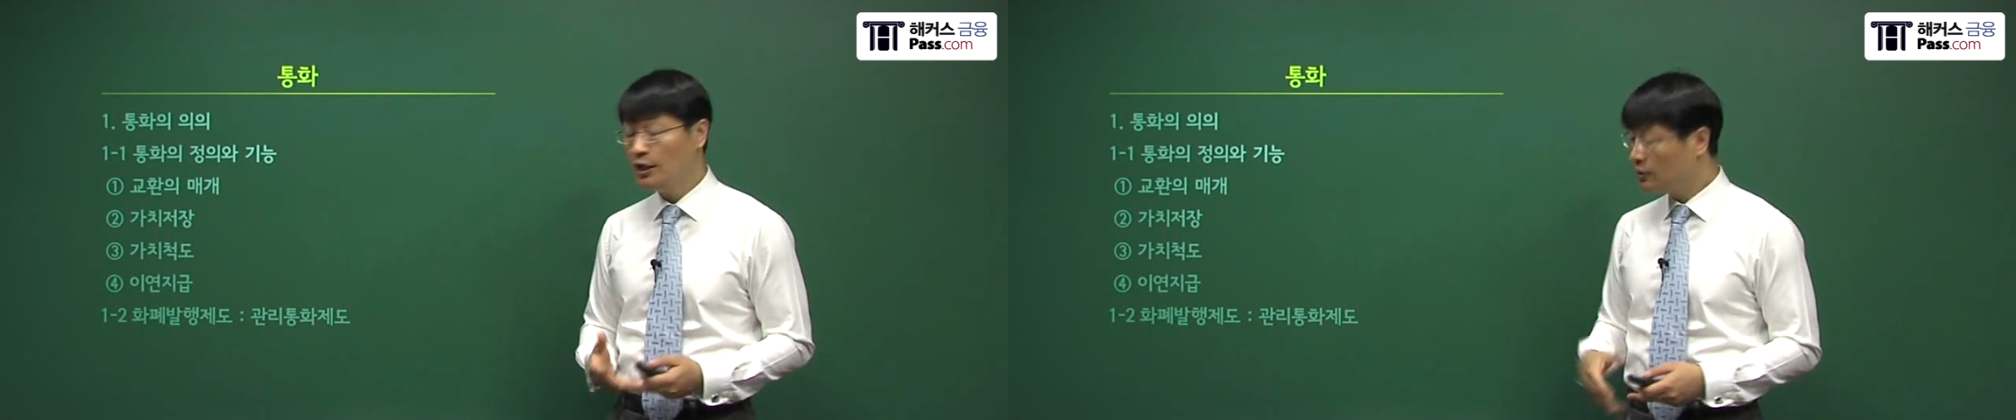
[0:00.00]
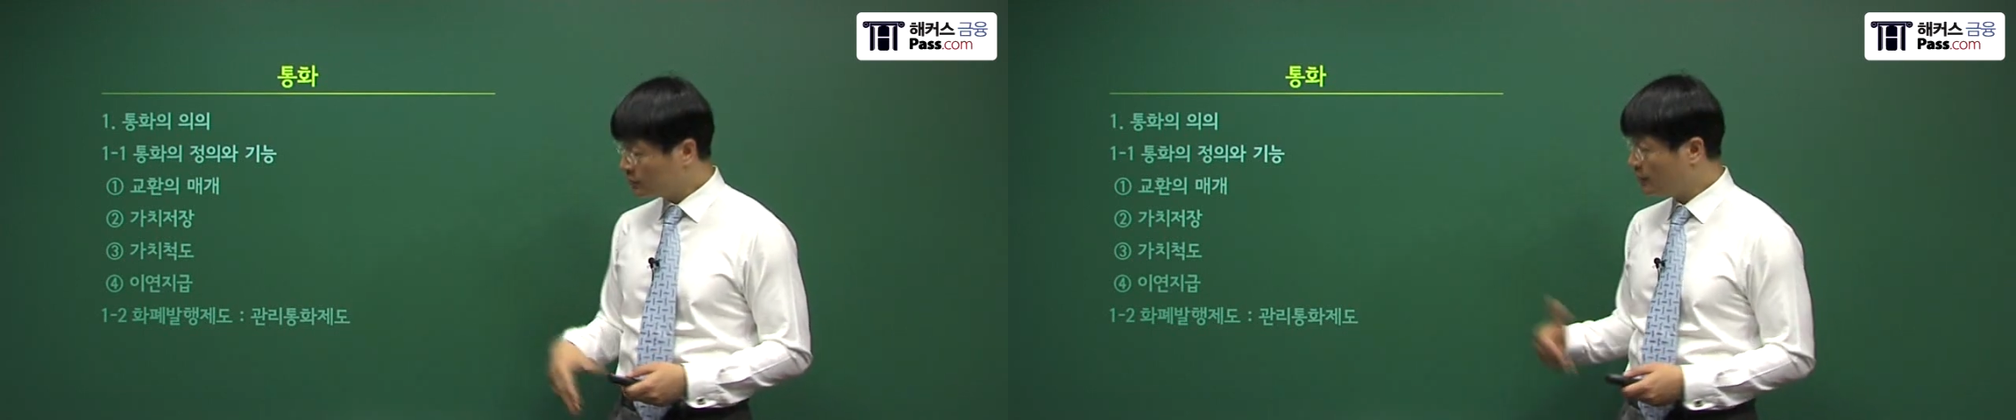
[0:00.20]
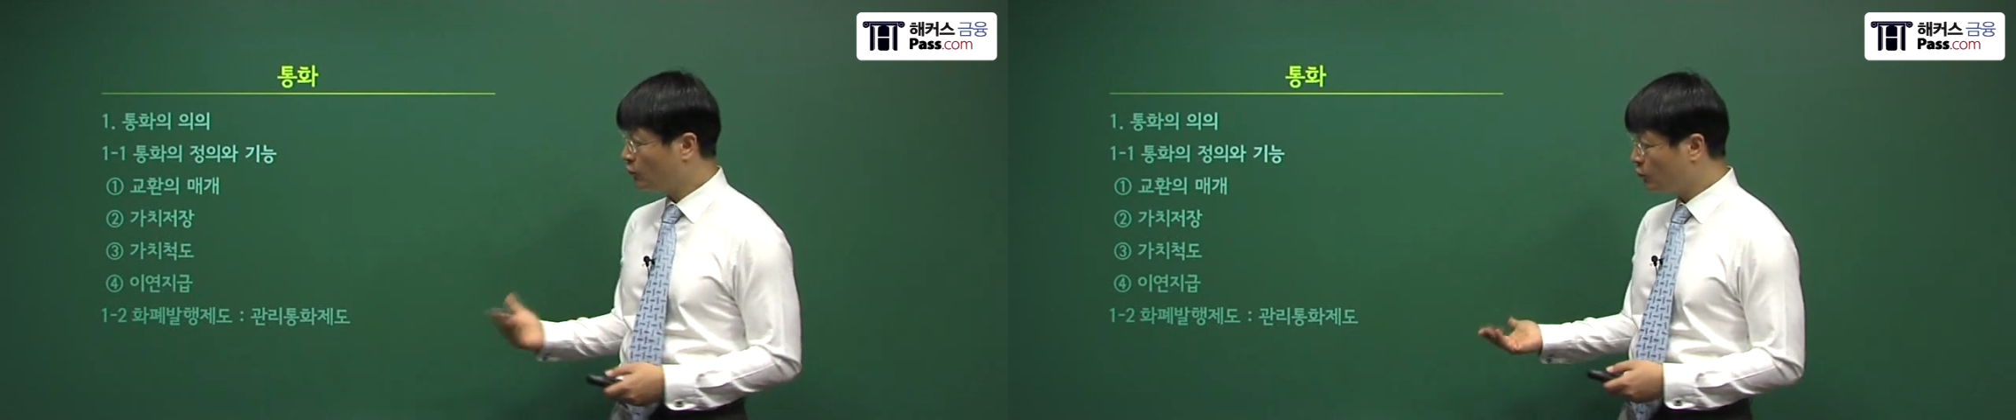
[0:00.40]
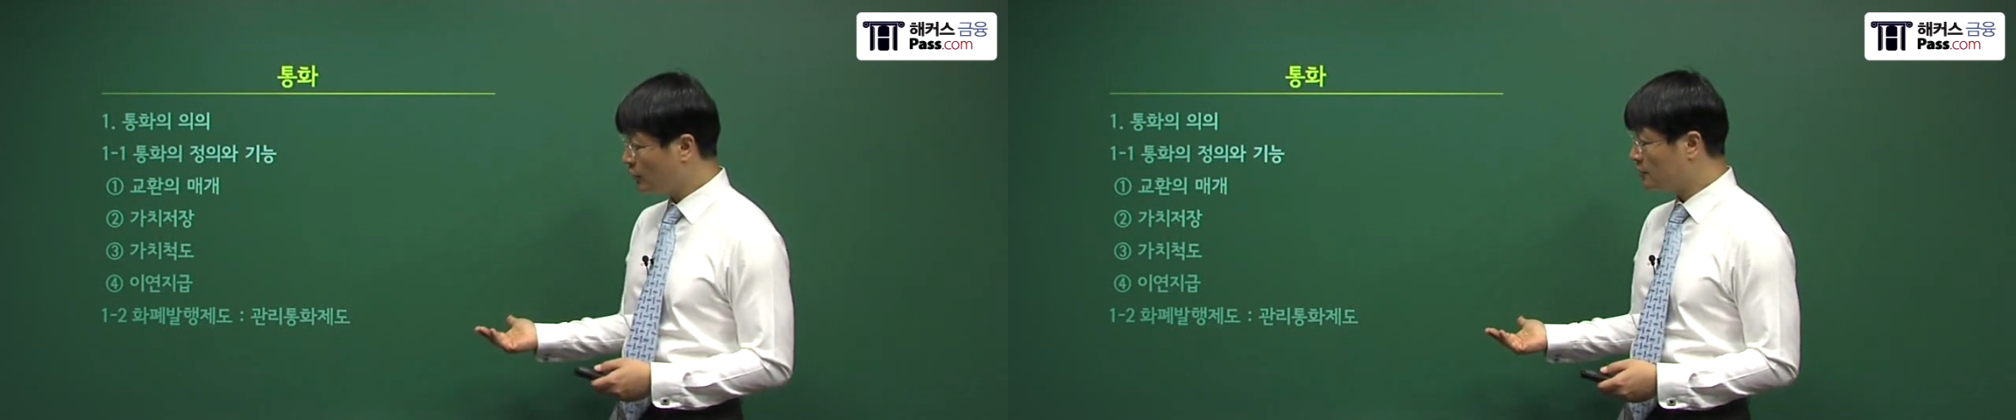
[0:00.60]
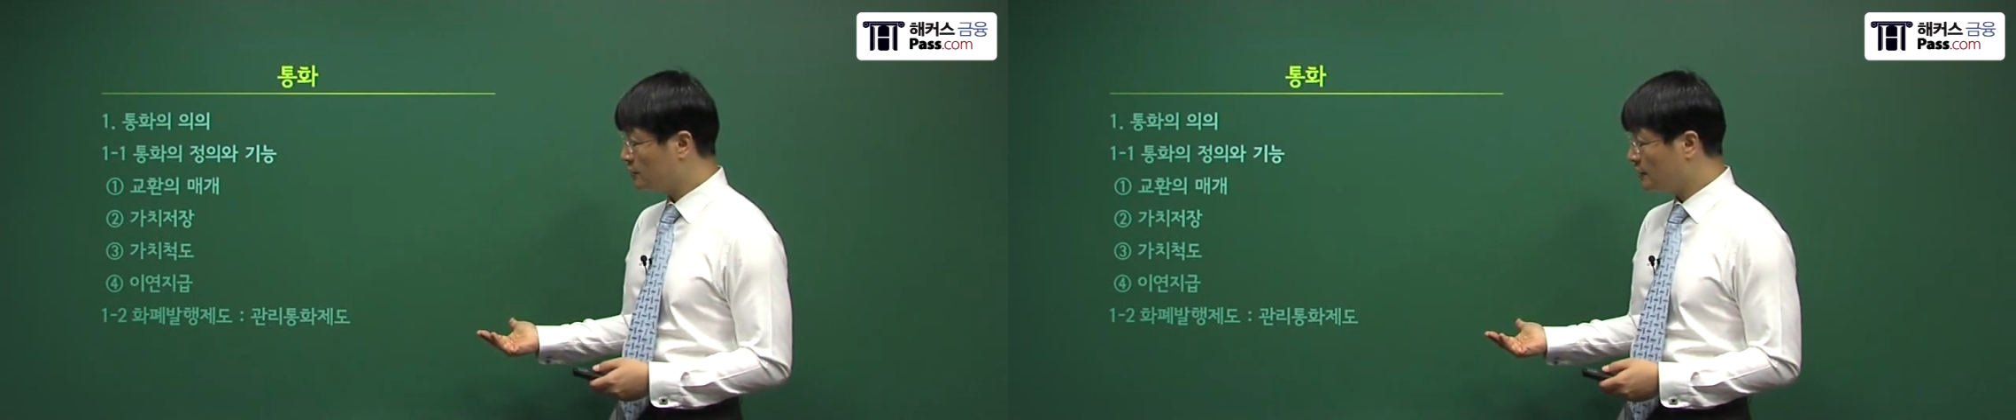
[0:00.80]
근데 어떻게
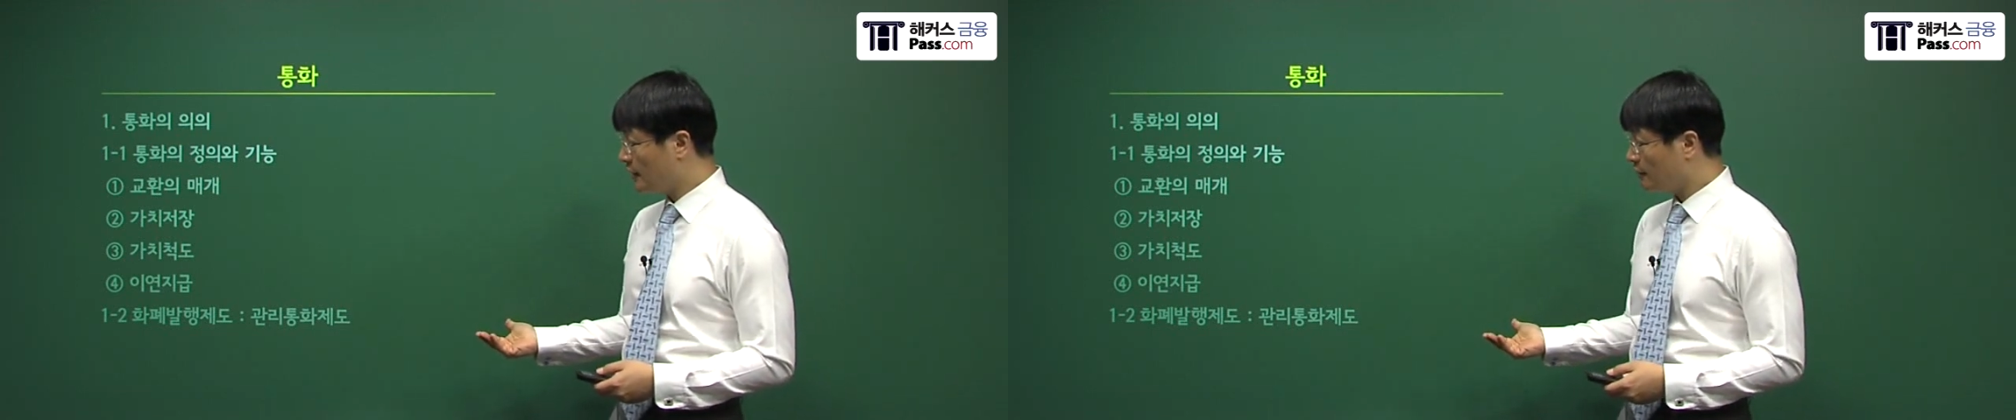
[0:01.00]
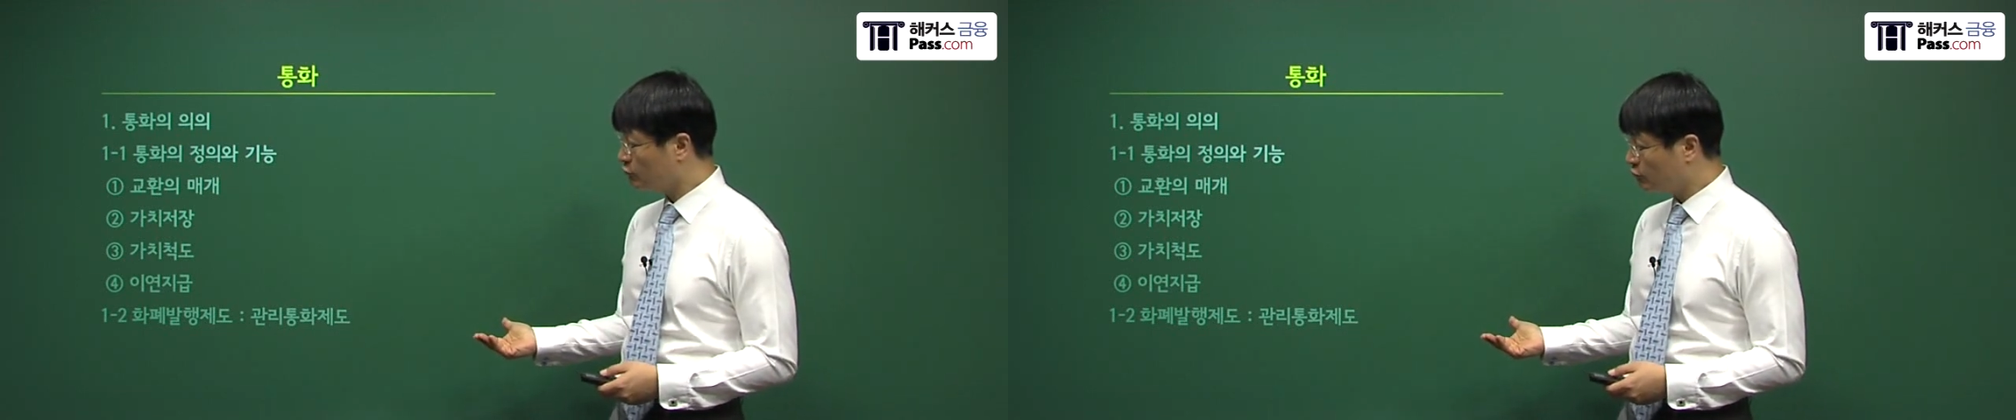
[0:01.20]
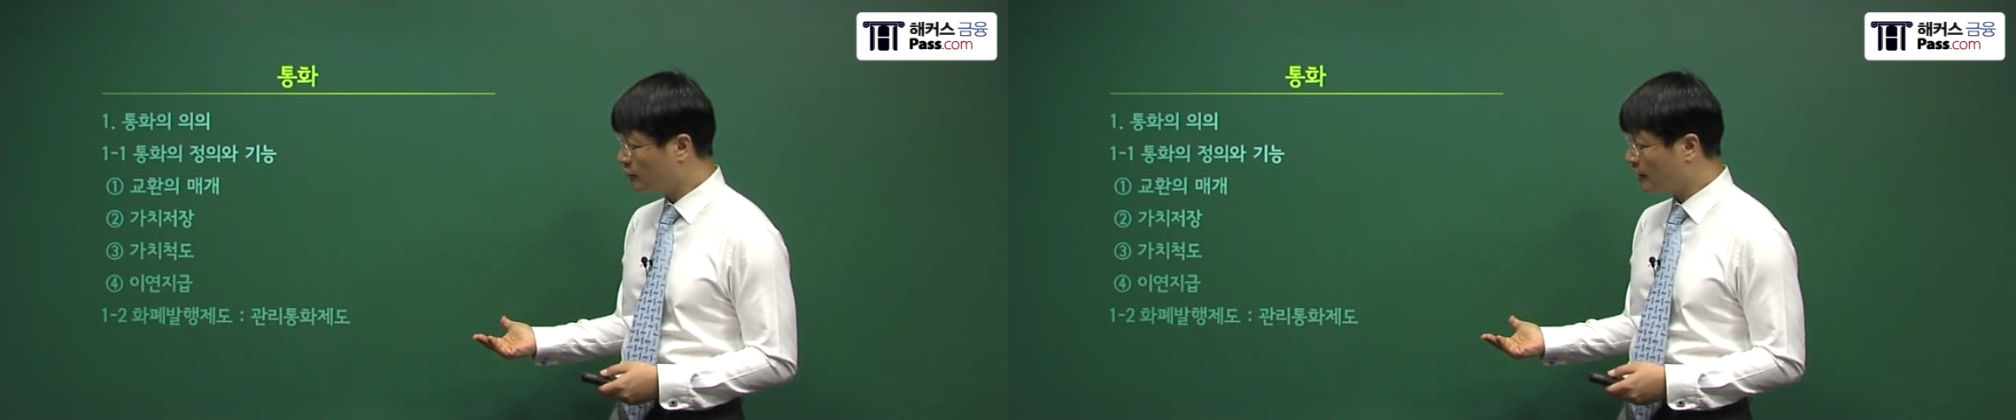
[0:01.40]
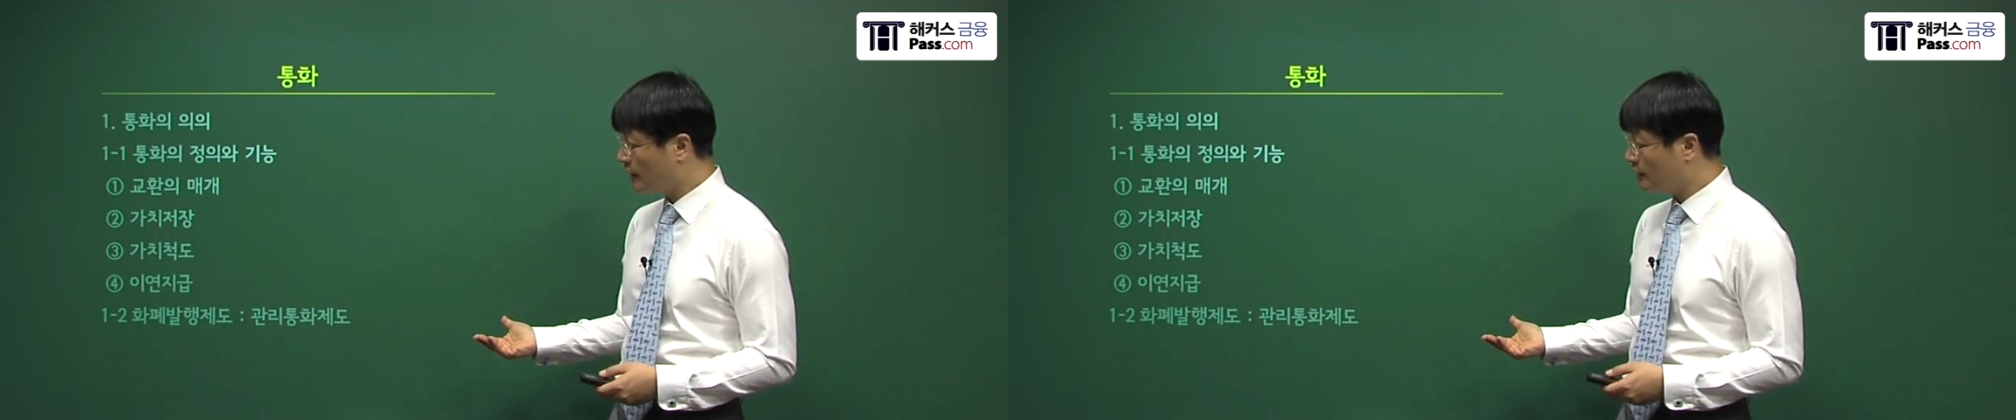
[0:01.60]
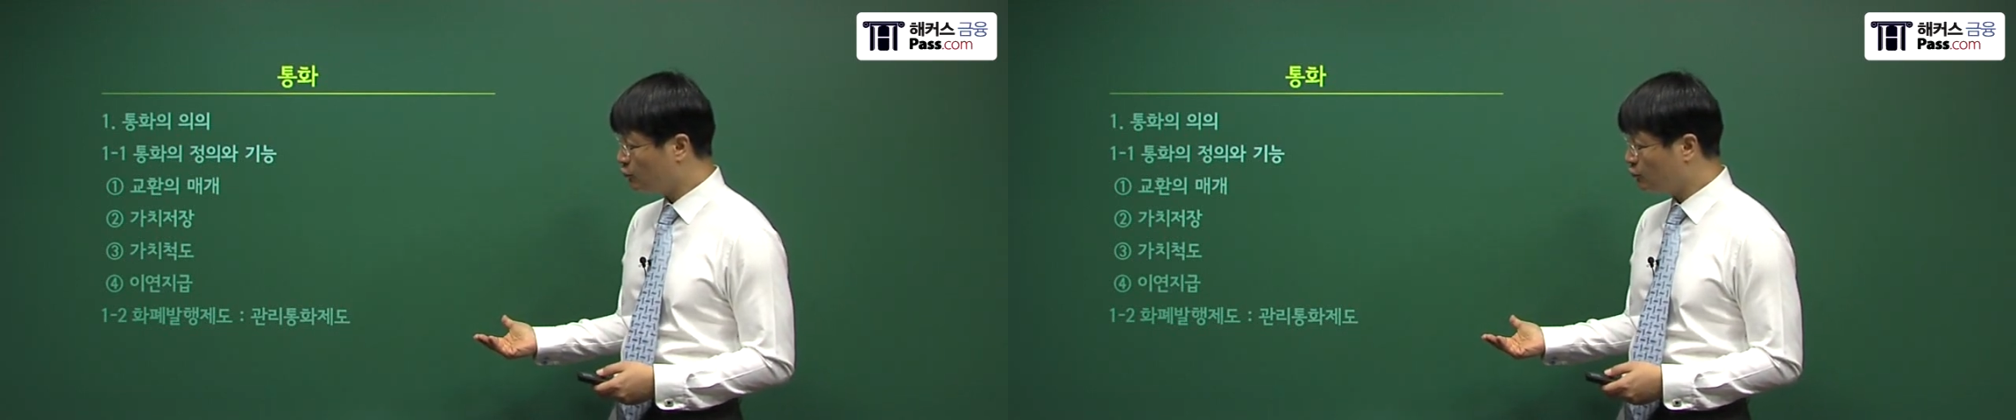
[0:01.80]
쓰느냐? 국가가